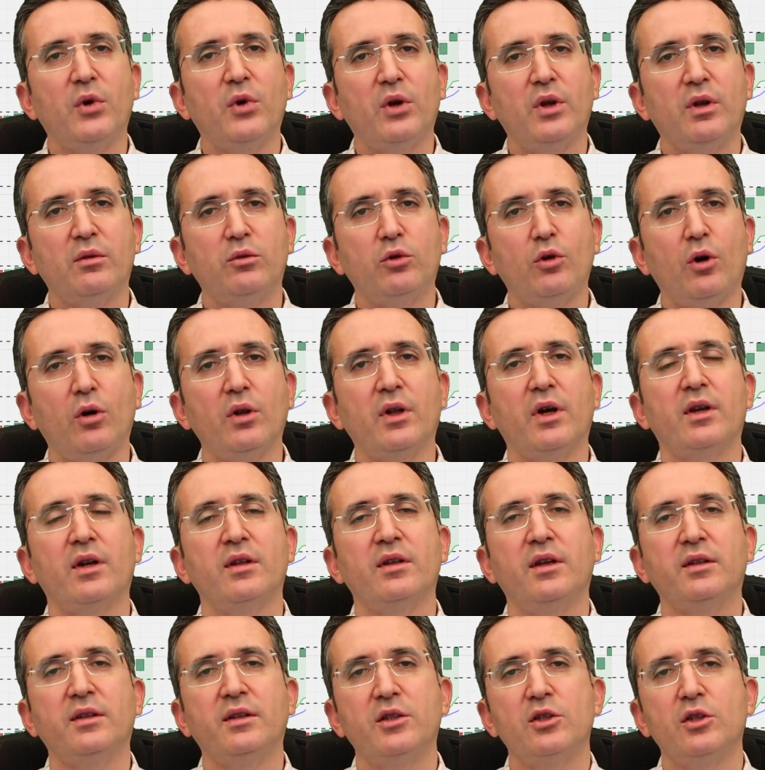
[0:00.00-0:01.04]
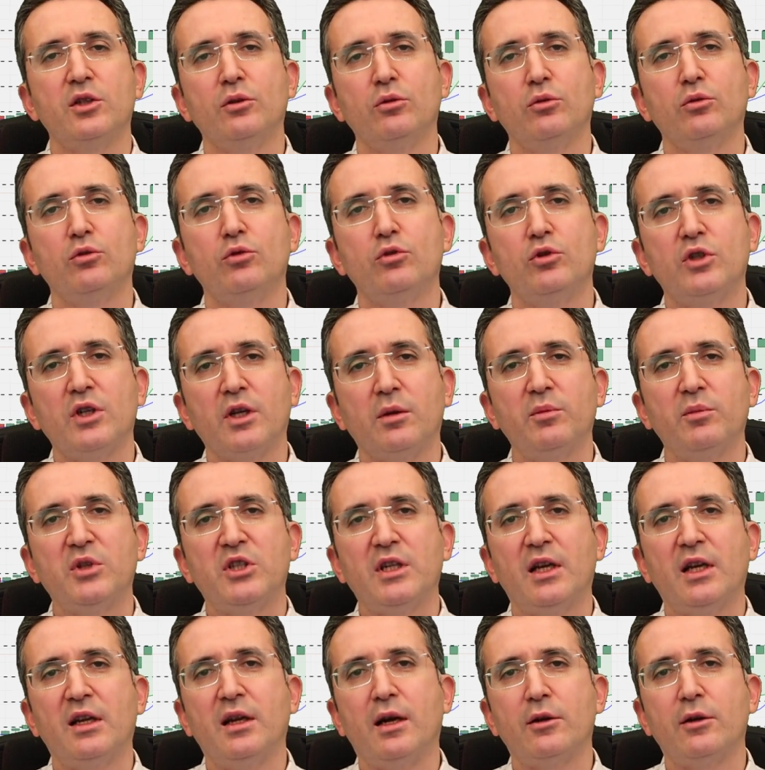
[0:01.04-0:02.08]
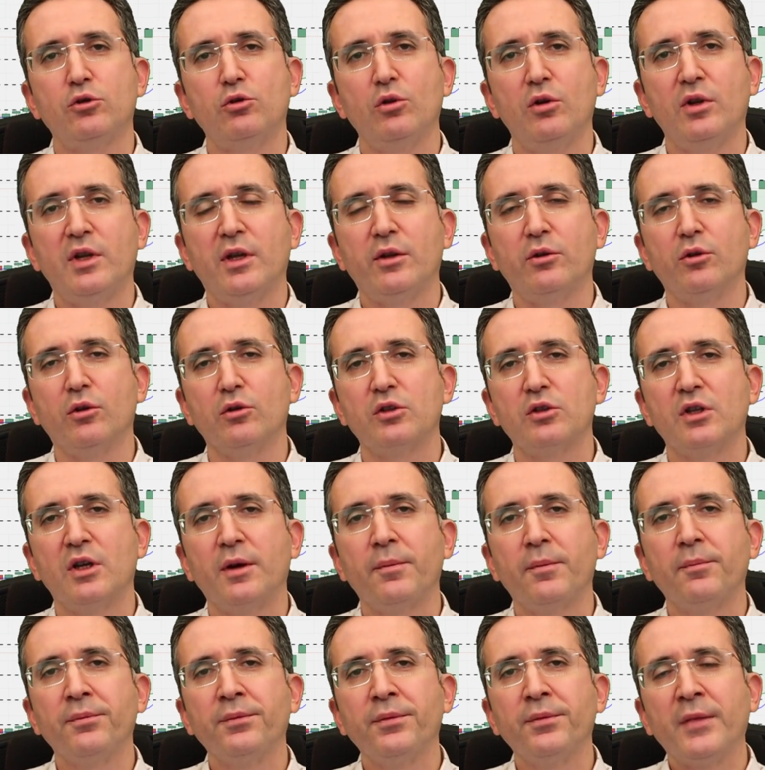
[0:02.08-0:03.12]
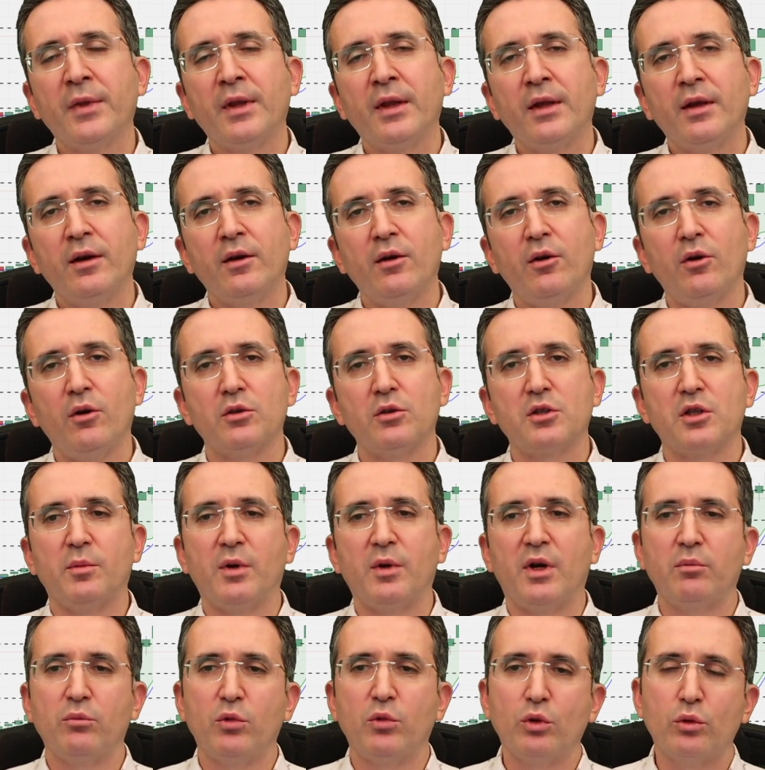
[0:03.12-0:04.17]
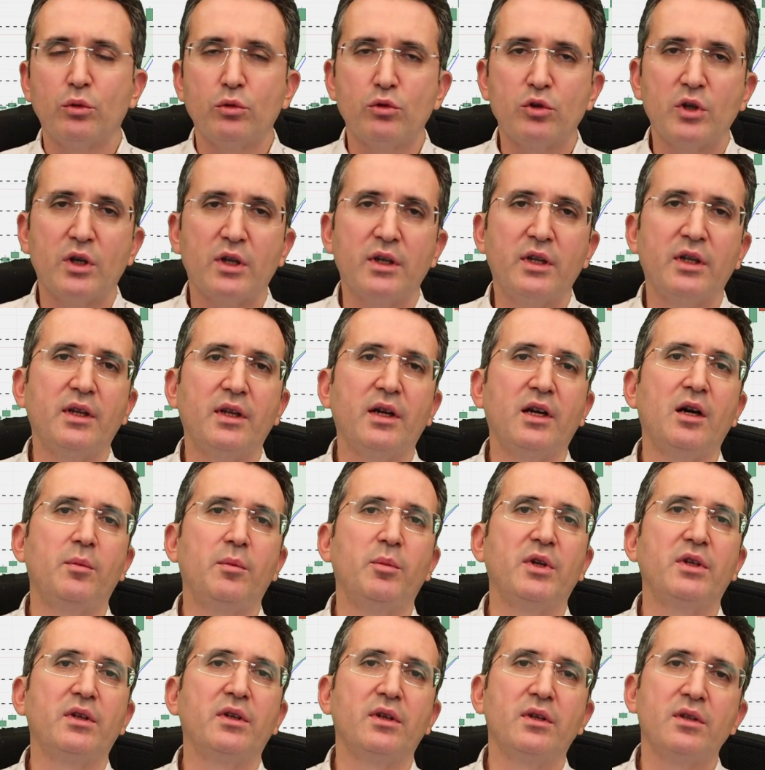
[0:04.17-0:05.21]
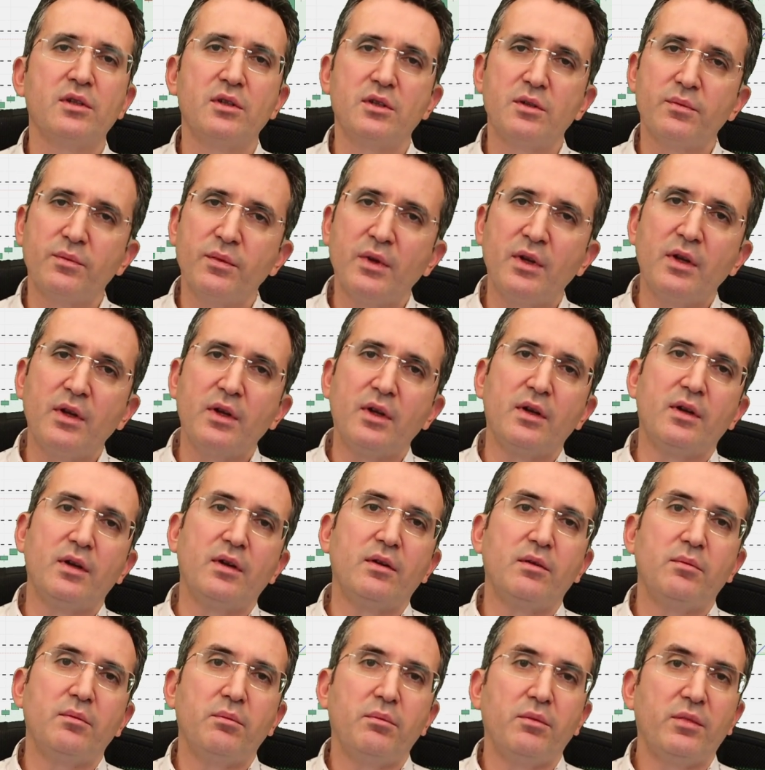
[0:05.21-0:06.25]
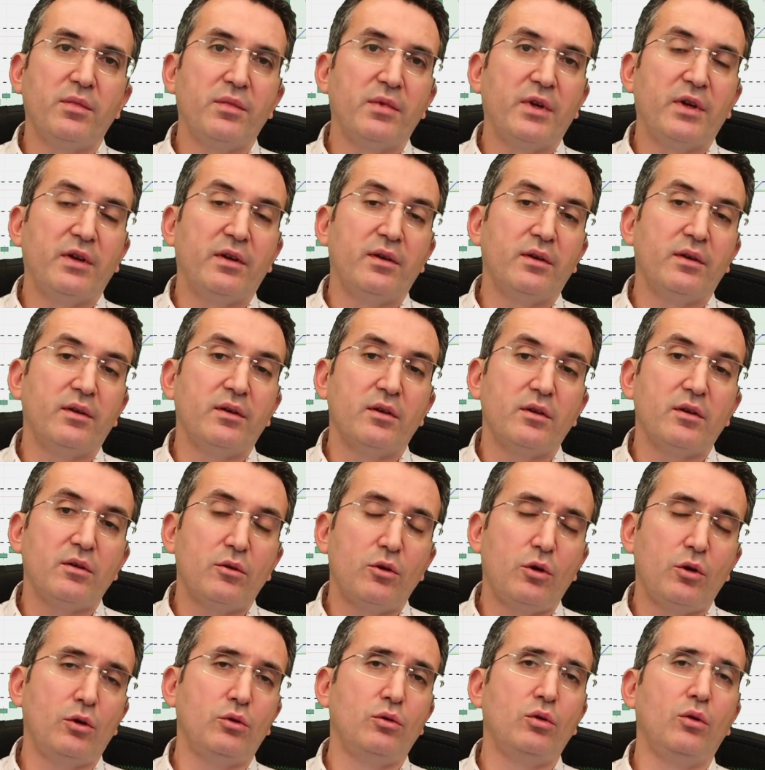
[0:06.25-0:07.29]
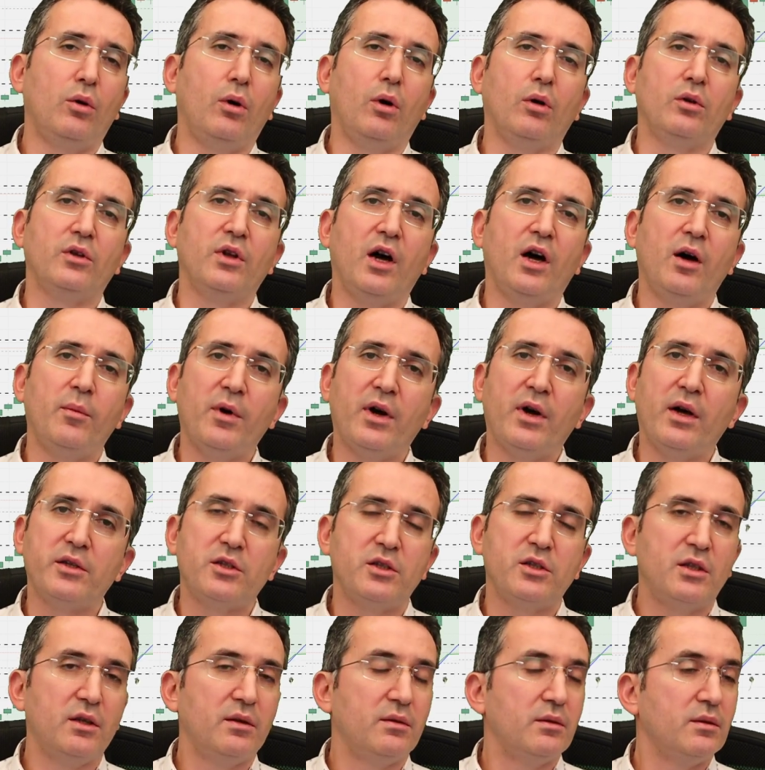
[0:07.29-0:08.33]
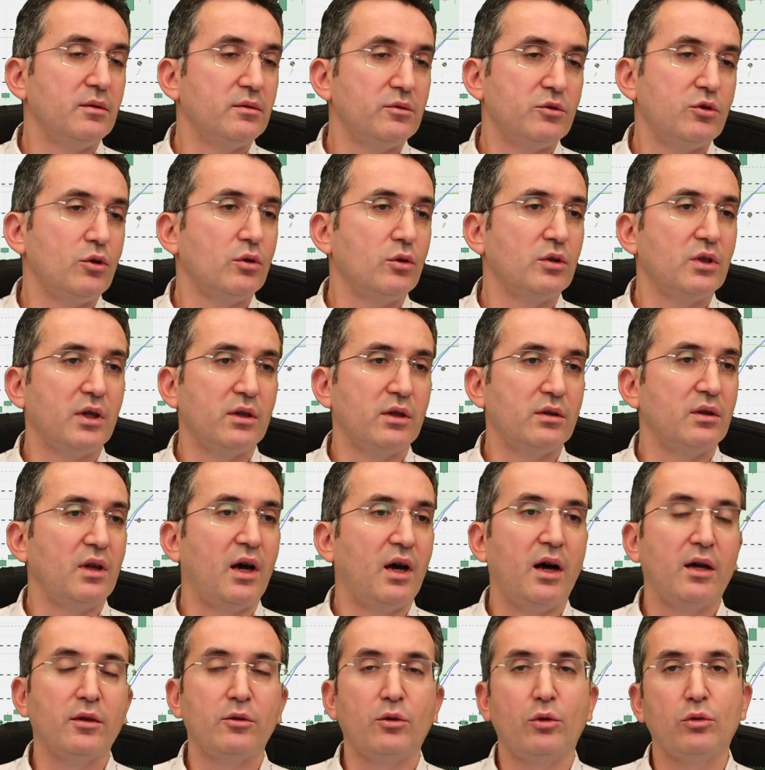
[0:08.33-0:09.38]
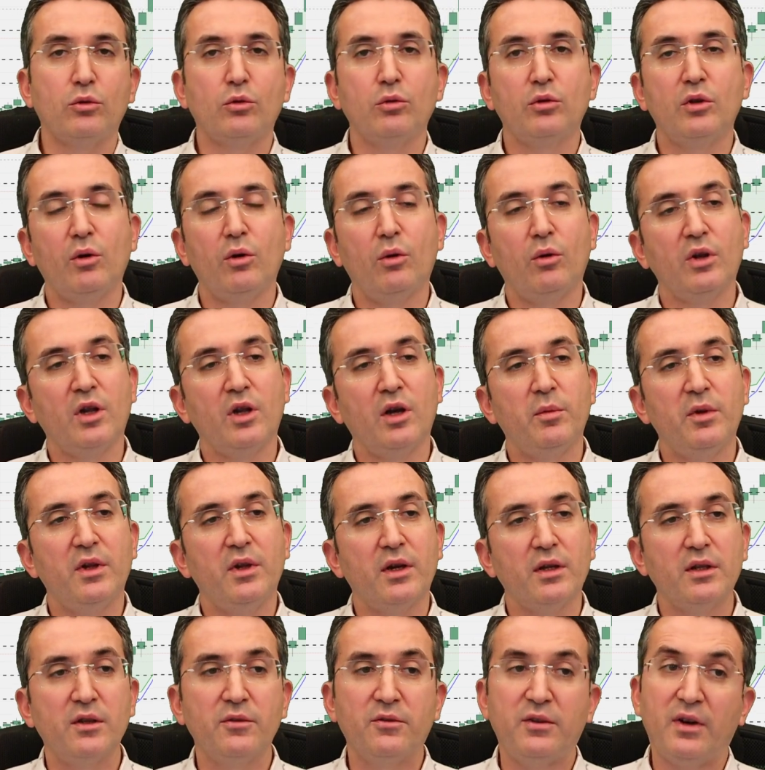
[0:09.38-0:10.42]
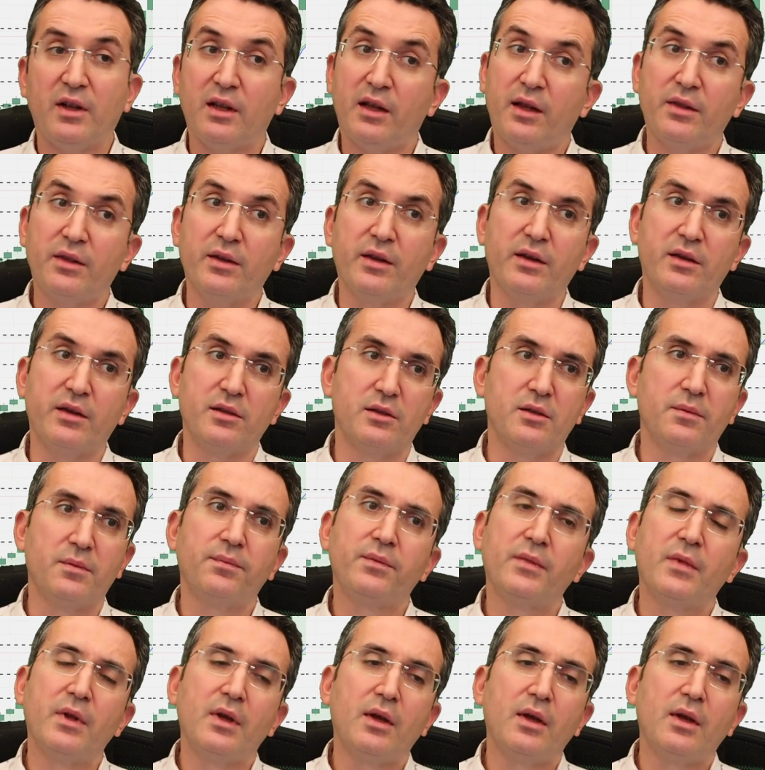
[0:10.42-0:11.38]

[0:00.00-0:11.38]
böyle doların ateşini düşecek bir şeyler söyleniyorsa o zaman bunun üzerinde de kapatırız. E, kötü oldu ama işte çok da daha kötü de olabilirdi falan deriz.